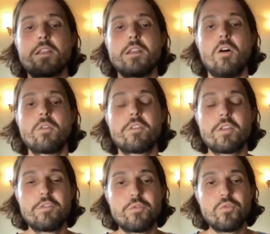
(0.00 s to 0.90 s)
Nicht genau
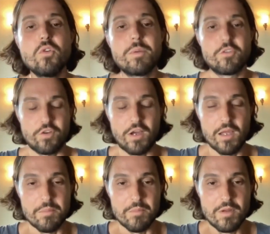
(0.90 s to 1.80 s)
das Gefühl
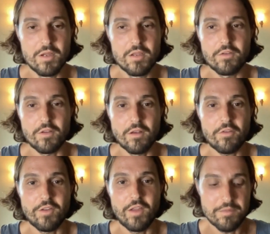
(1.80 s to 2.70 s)
beschreiben. Kann das sein?